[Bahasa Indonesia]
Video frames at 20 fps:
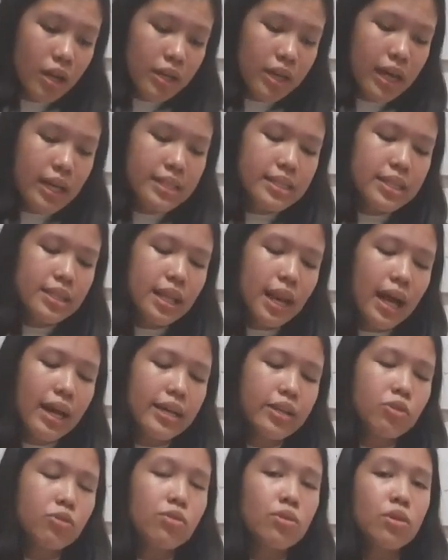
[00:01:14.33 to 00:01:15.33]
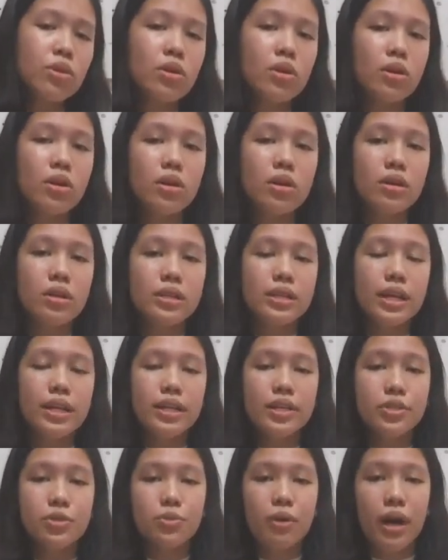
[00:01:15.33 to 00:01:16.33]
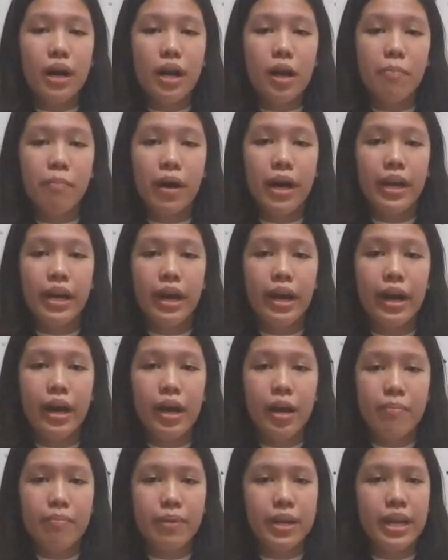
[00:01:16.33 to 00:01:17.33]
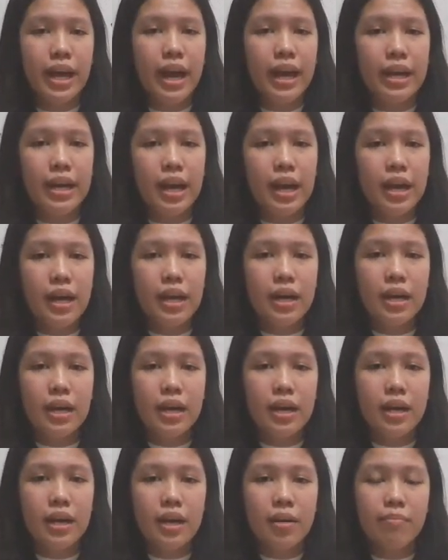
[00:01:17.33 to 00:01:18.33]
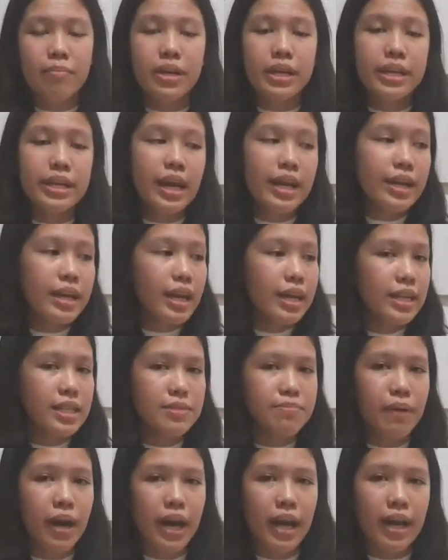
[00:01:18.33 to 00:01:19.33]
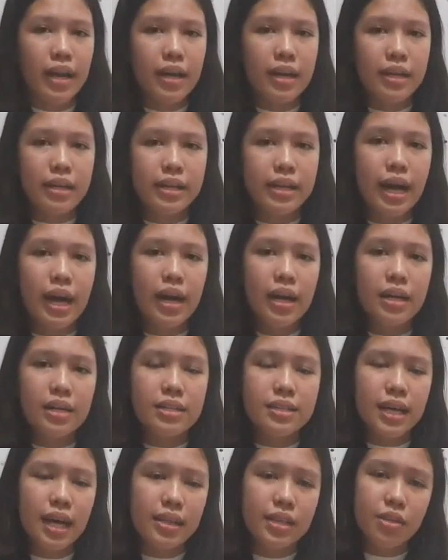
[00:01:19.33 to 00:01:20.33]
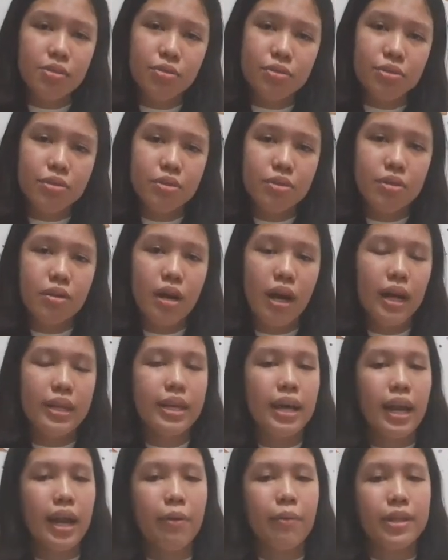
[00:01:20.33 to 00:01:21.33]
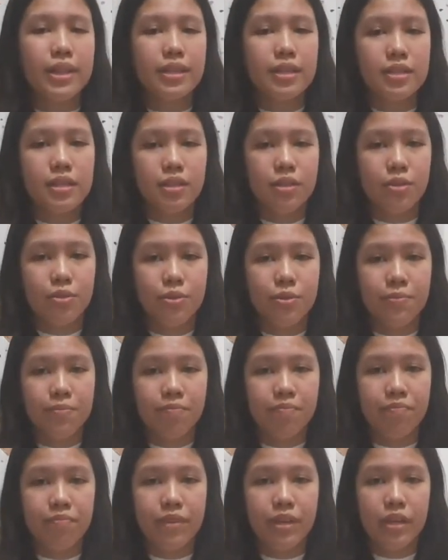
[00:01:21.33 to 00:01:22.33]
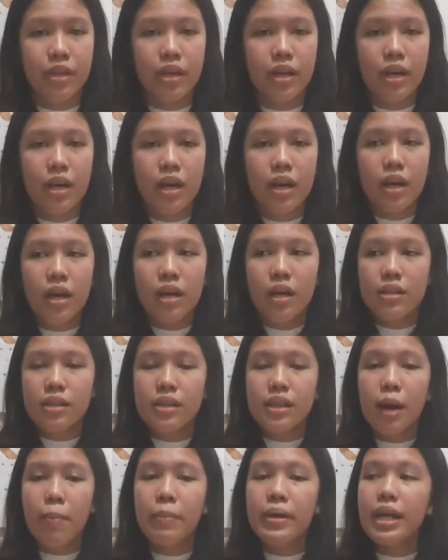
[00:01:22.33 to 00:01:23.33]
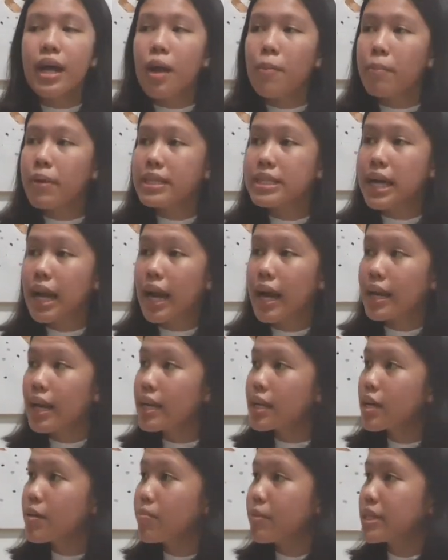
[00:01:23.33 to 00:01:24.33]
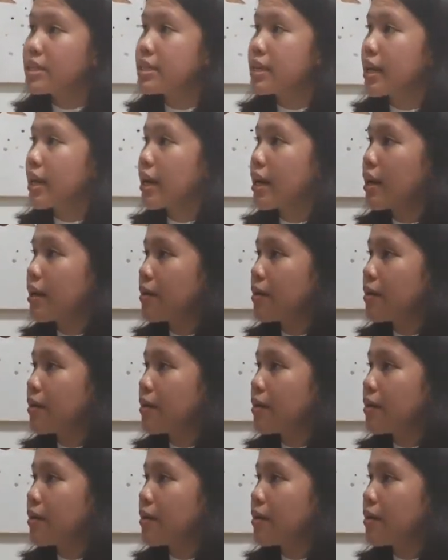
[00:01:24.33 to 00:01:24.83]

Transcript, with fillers: dan setelah itu dia dijual kepada pedagang Midian dan Ismail yang saat itu hanya lewat di situ. Tetapi dalam perjalanan ke Mesir,